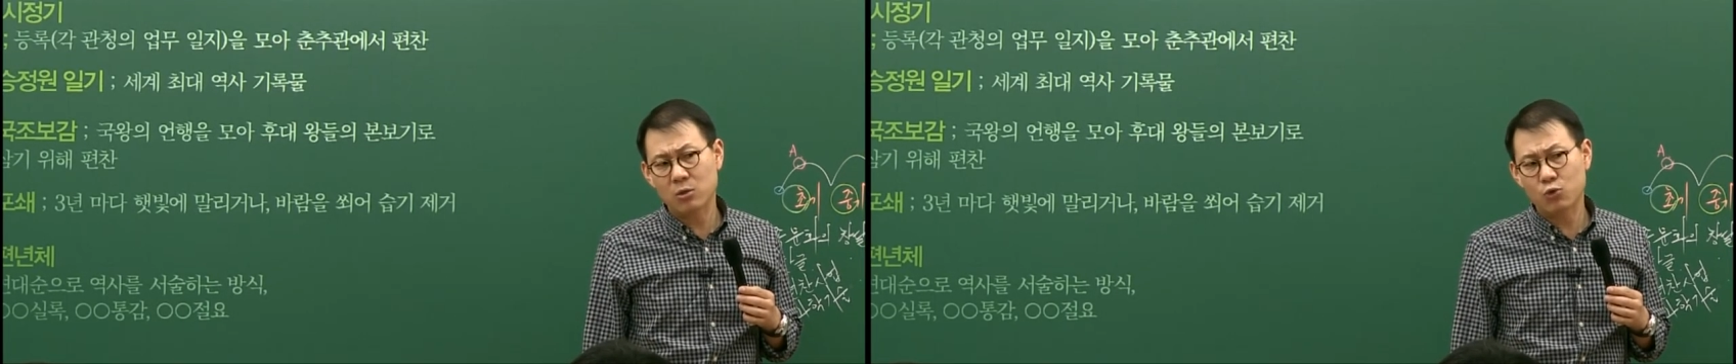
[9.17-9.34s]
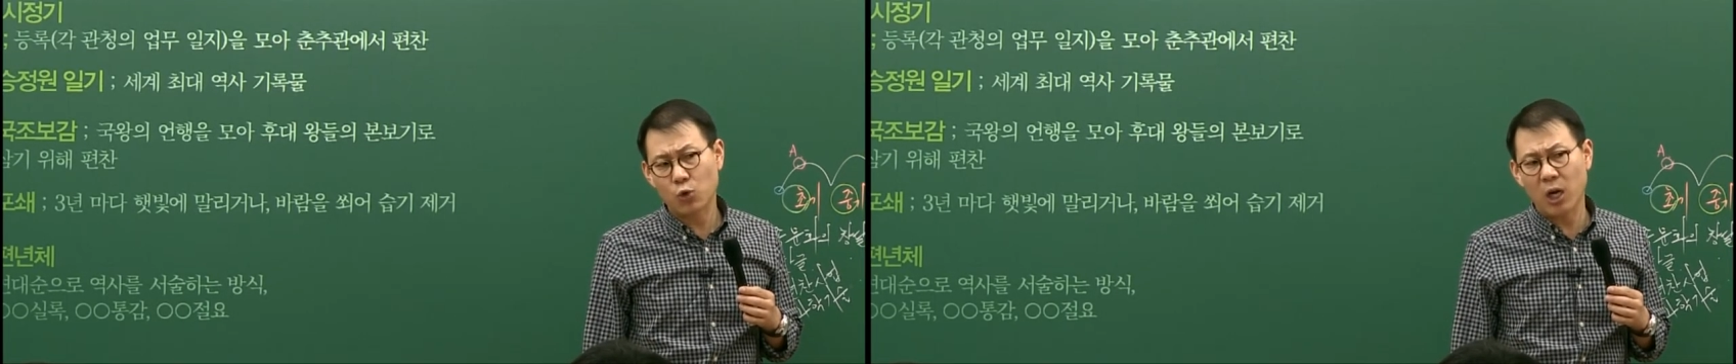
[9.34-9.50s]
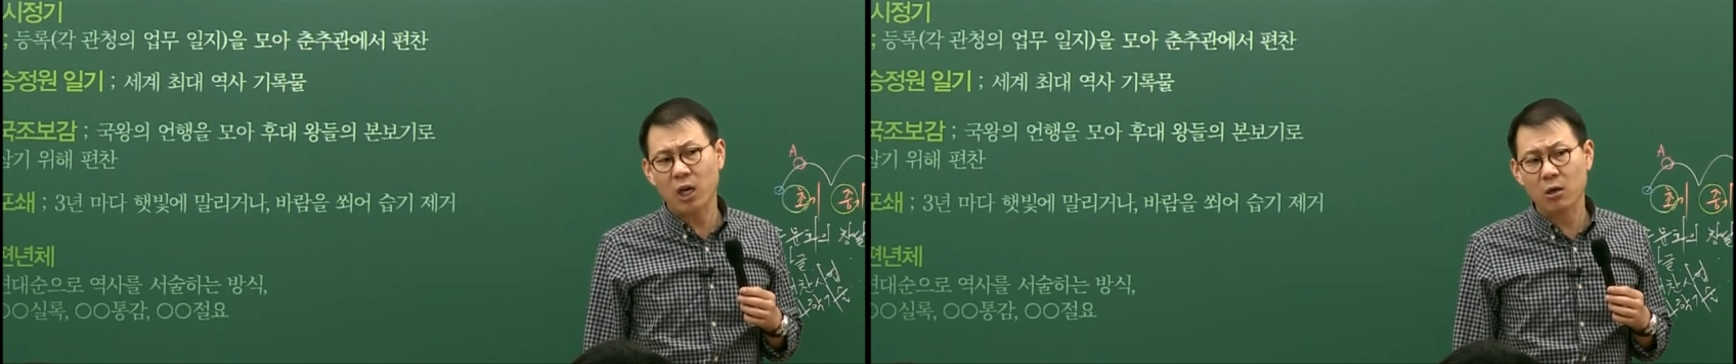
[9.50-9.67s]

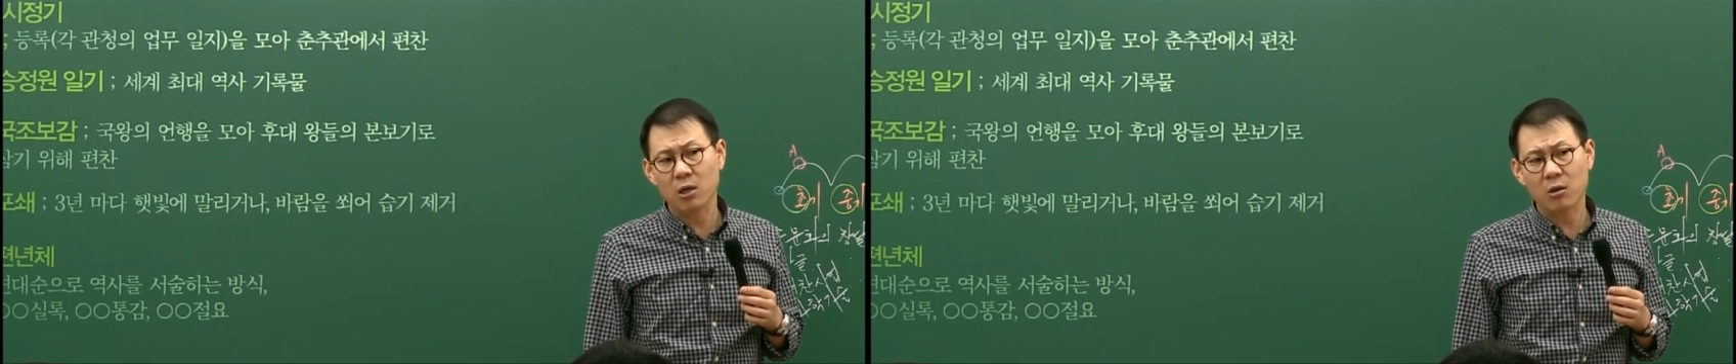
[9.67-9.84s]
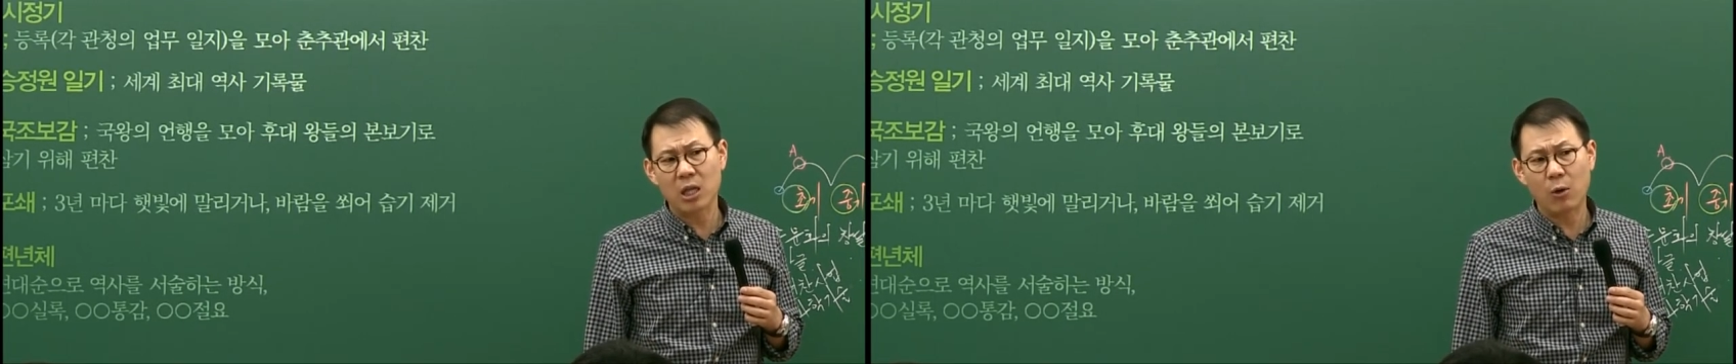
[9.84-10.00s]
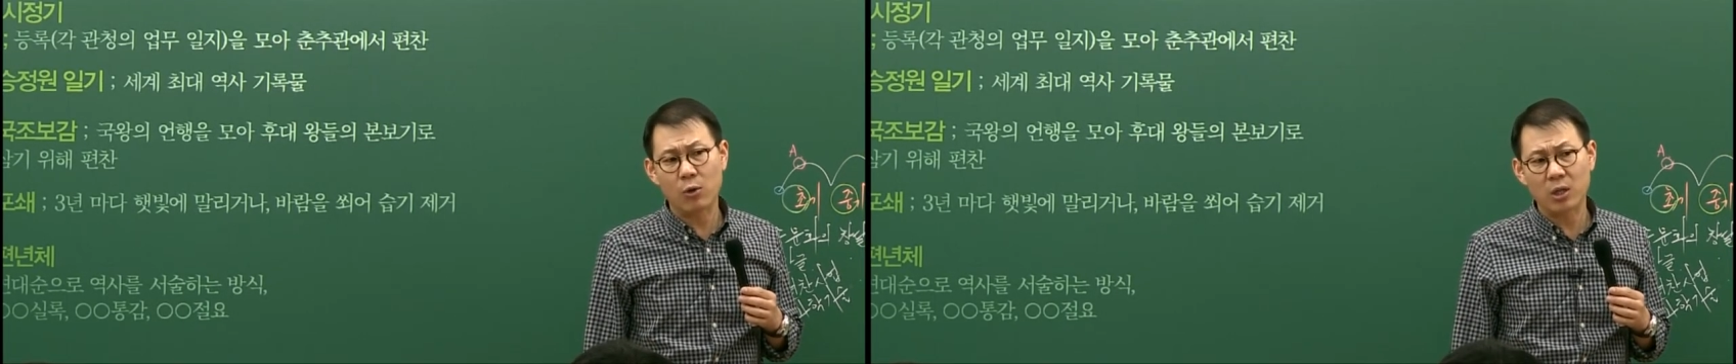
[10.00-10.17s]
졸라
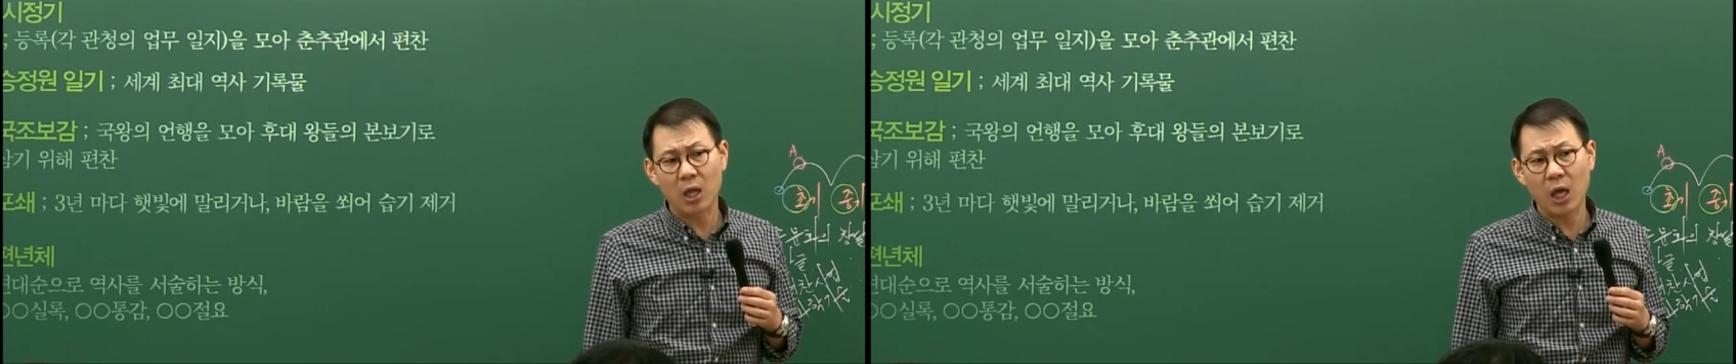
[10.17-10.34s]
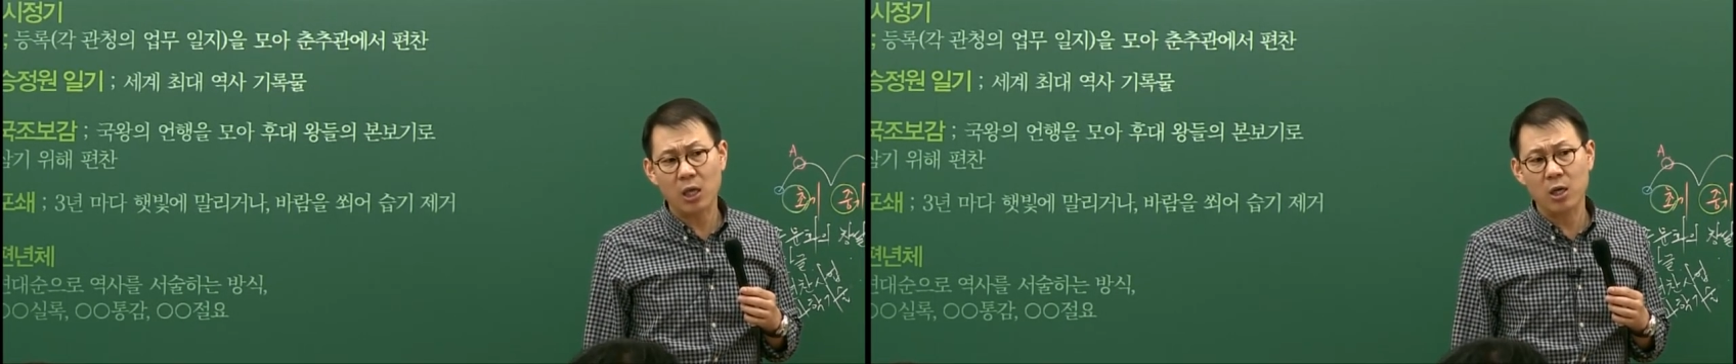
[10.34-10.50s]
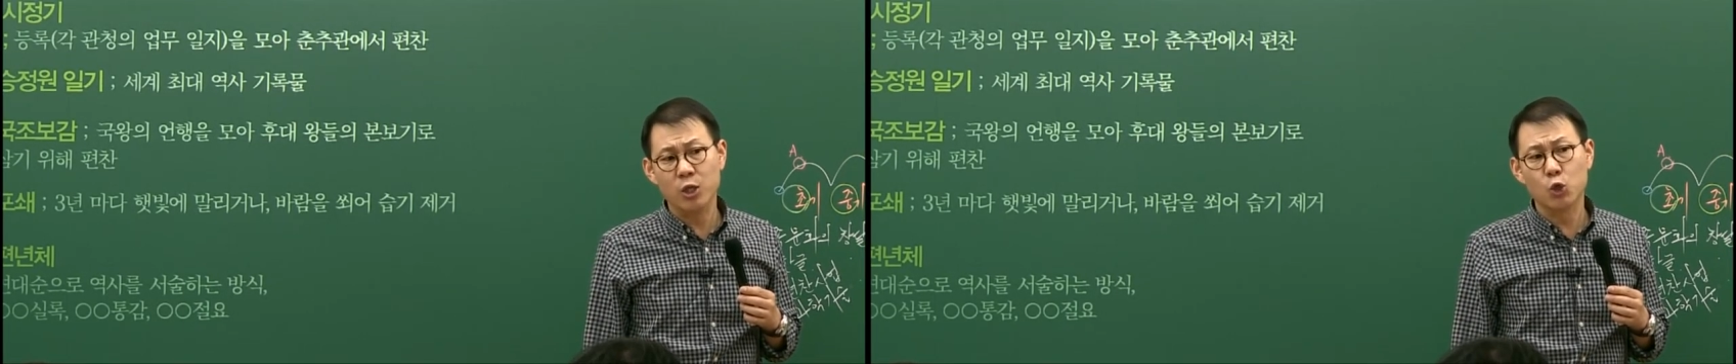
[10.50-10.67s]
어렵게 나올
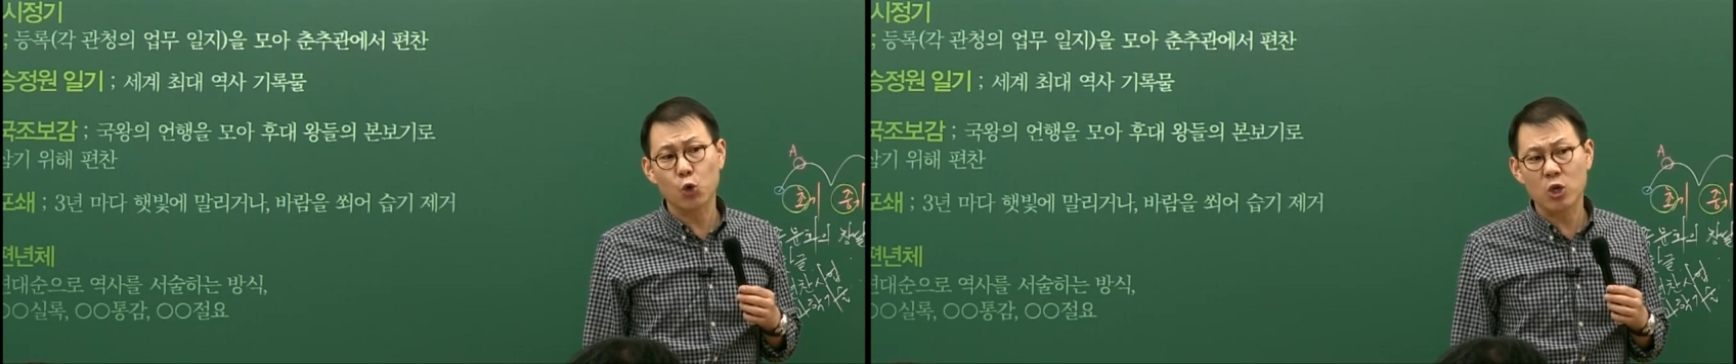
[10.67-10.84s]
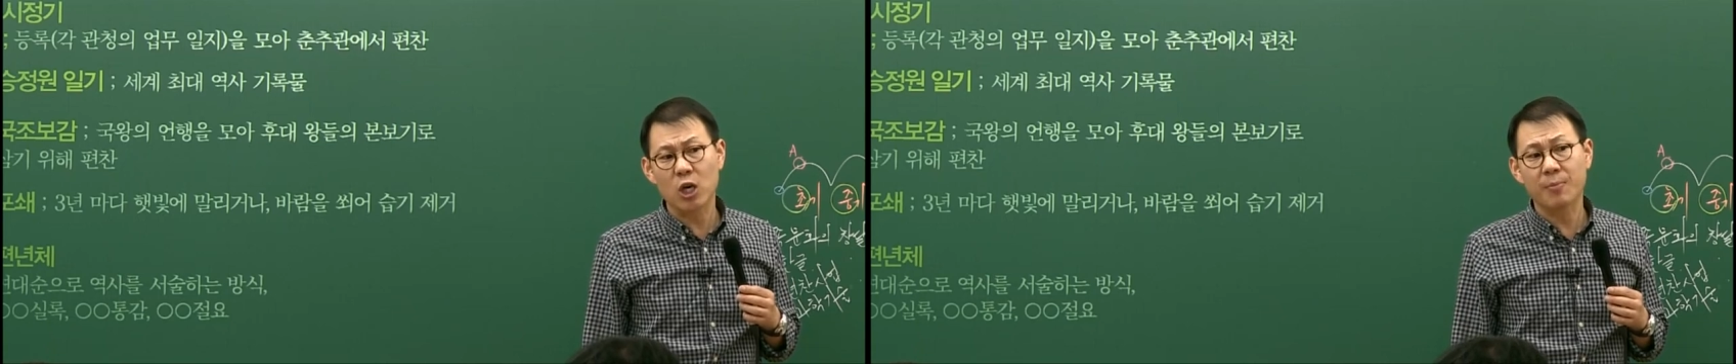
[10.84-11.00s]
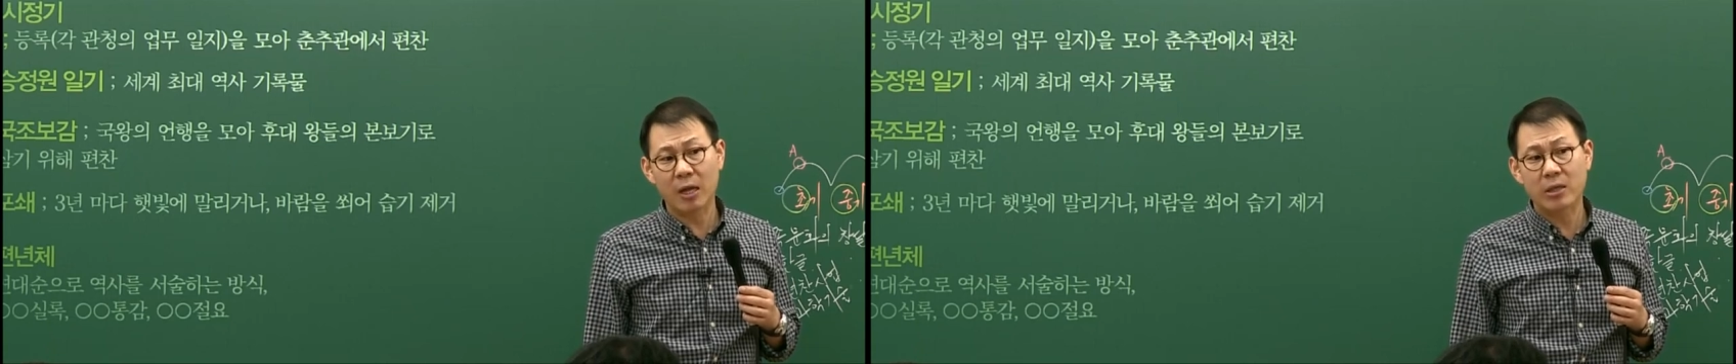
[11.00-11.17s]
때 연조기감